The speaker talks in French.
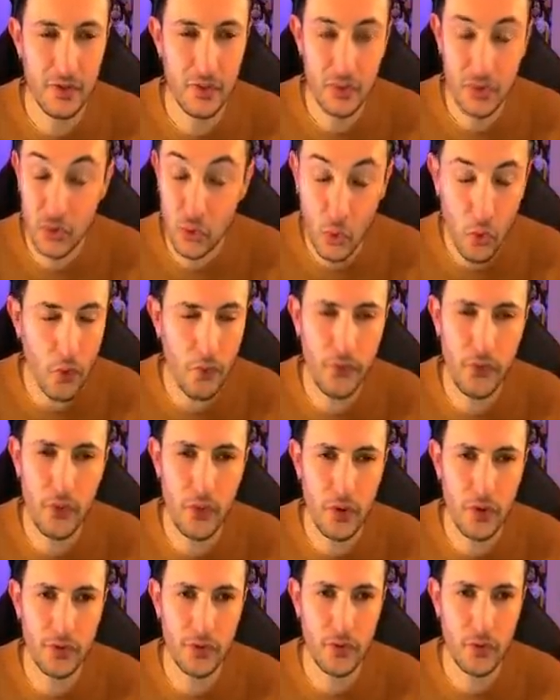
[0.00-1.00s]
trop
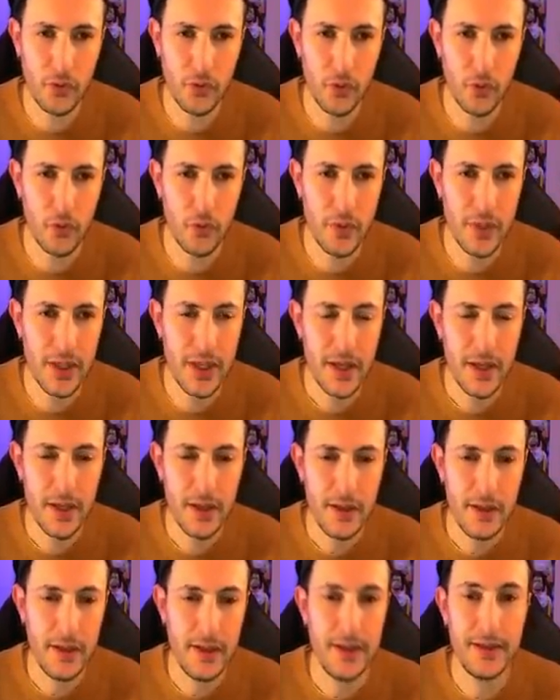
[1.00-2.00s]
violentes contre lui
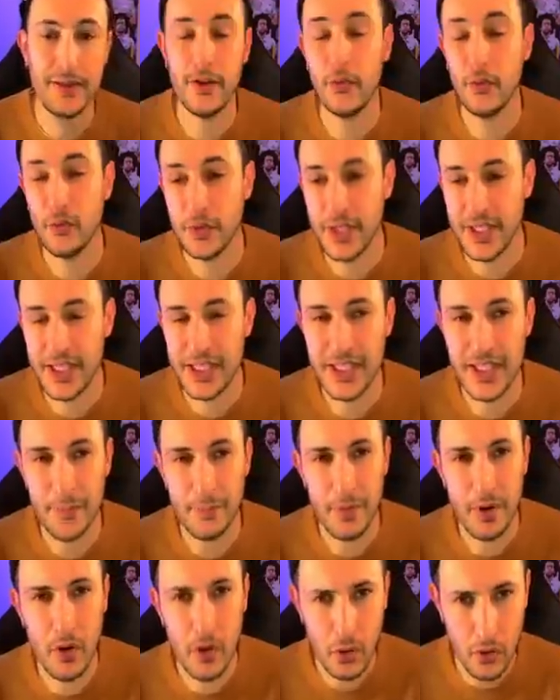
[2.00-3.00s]
et étant donné qu'il n'a
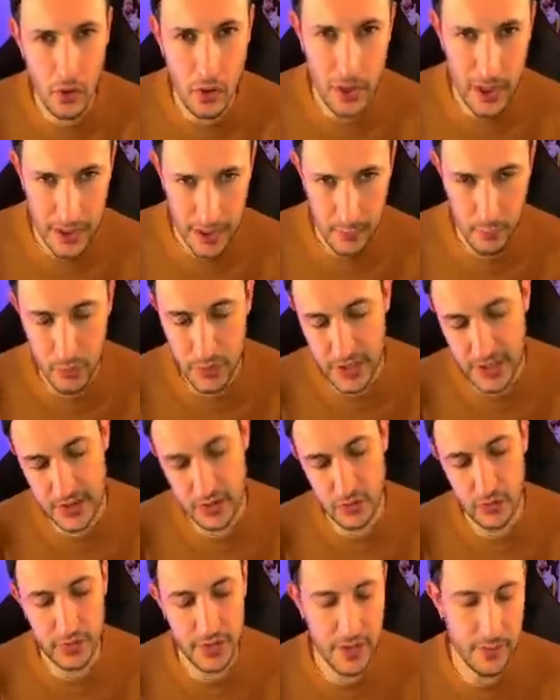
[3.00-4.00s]
pas encore la
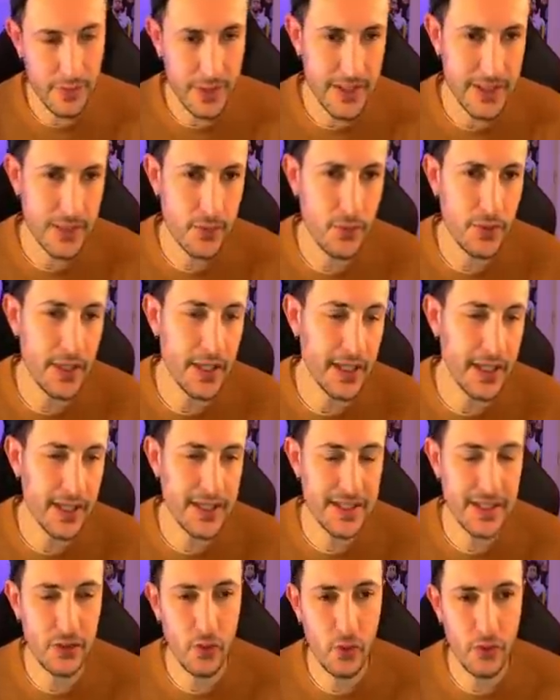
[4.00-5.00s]
réputation d'un Messi ou d'un
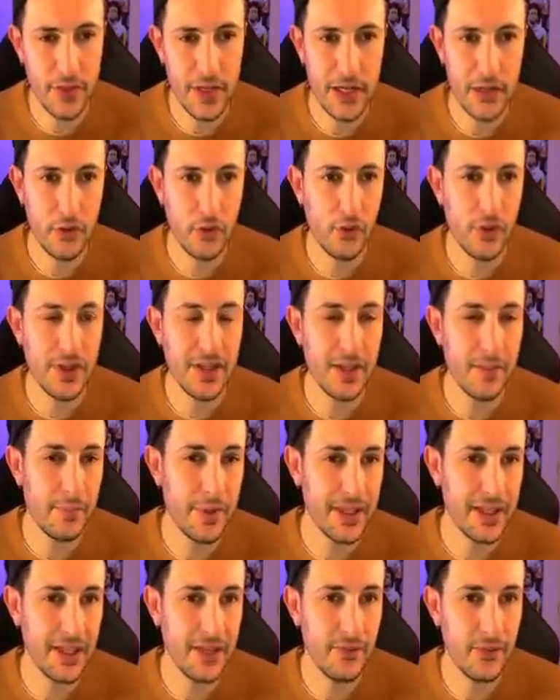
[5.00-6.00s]
Cristiano Ronaldo, il n'est
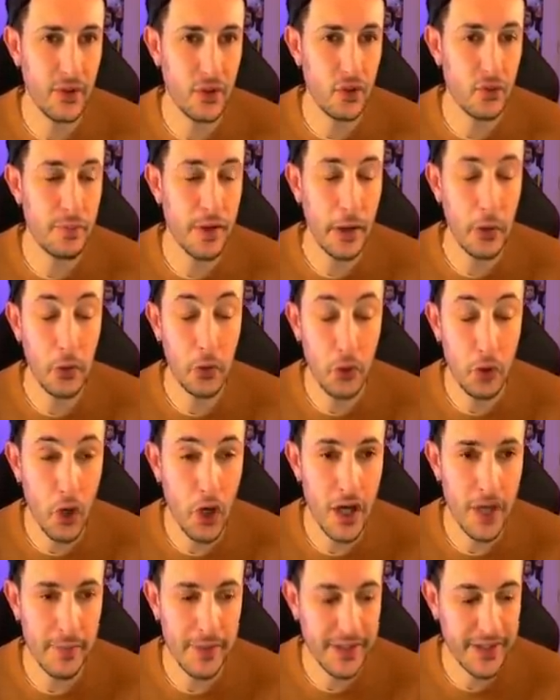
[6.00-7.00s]
pas défendu par le
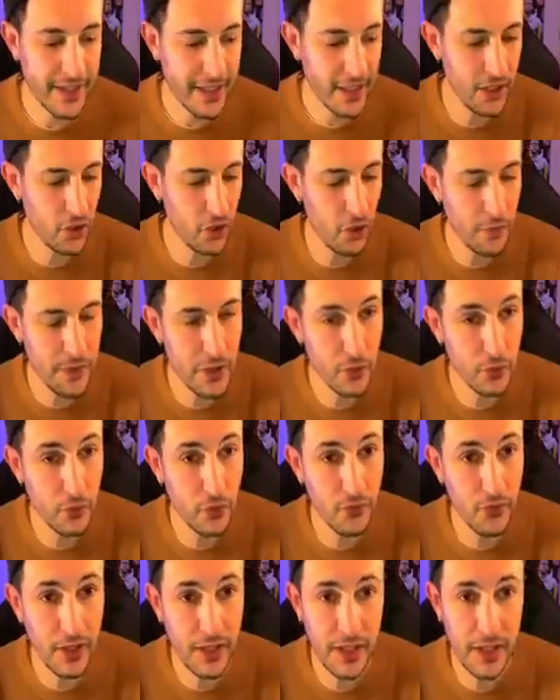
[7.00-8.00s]
corps arbitral comme il le
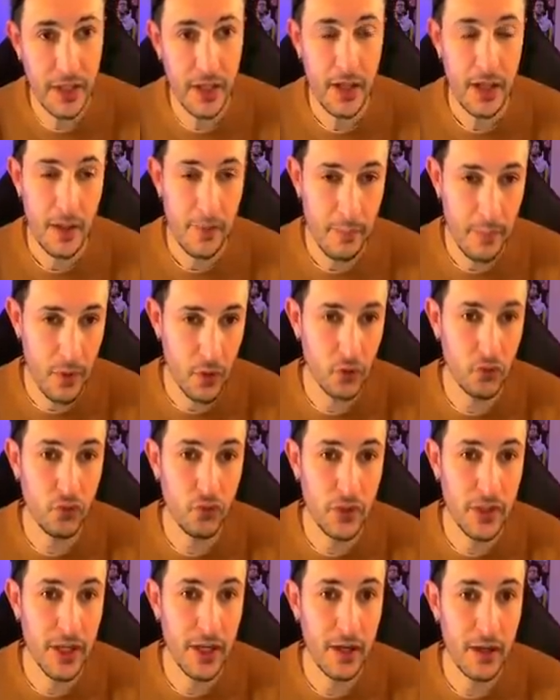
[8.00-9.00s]
devrait. Mais en
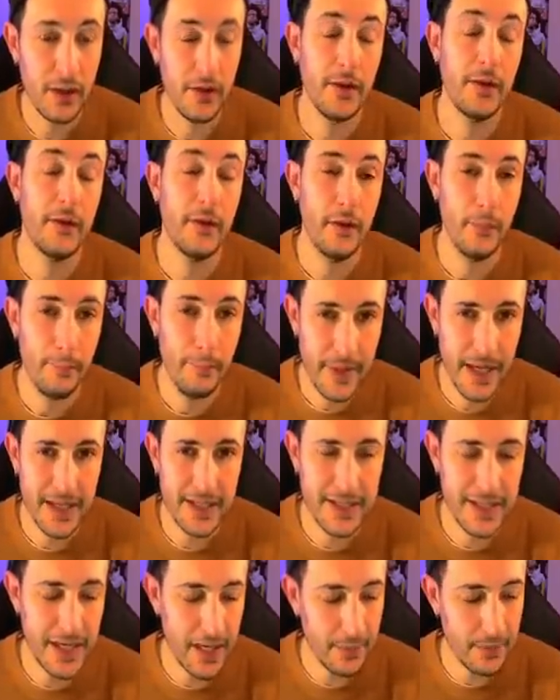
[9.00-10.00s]
tout cas,
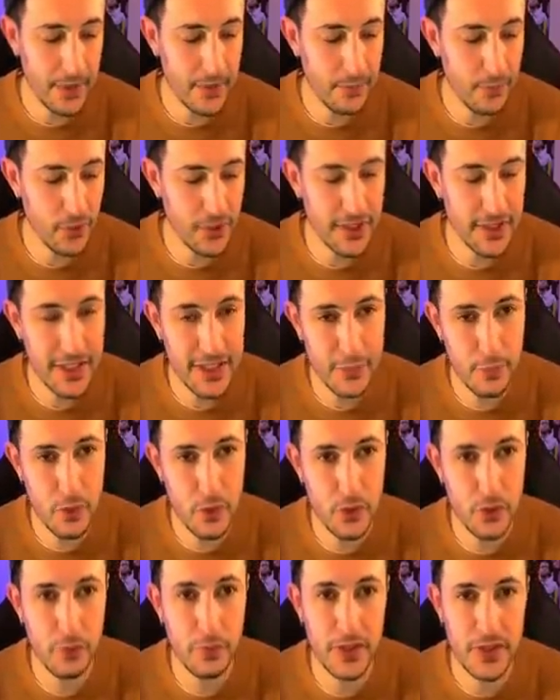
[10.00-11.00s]
merci l'arbitre pour cette
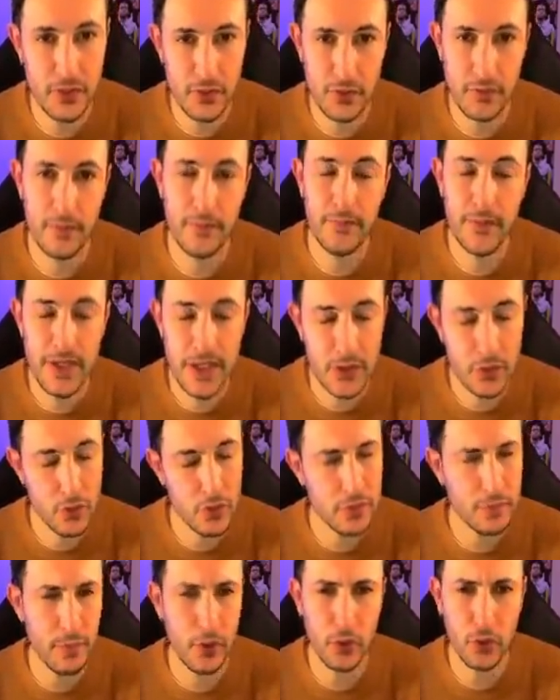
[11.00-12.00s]
expulsion parce que
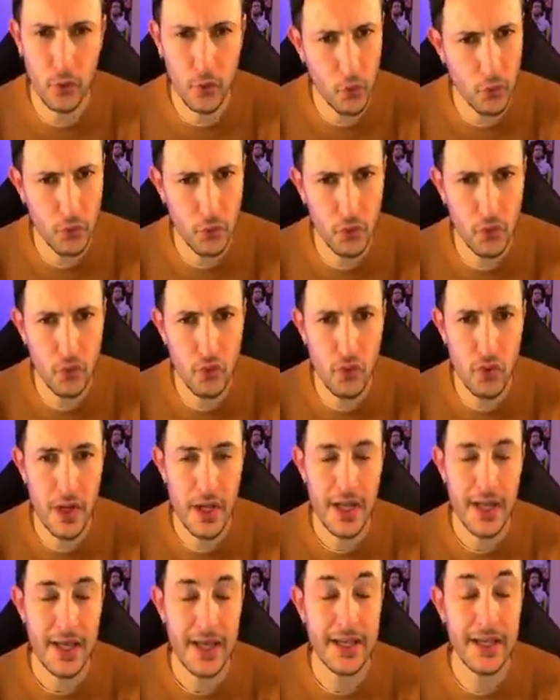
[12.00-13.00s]
Vinicius prend trop de coups
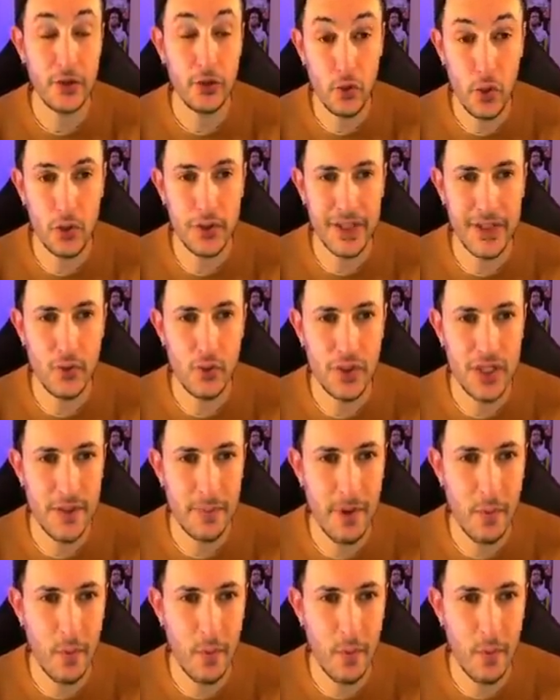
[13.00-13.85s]
et il y a de quoi le dégoûter par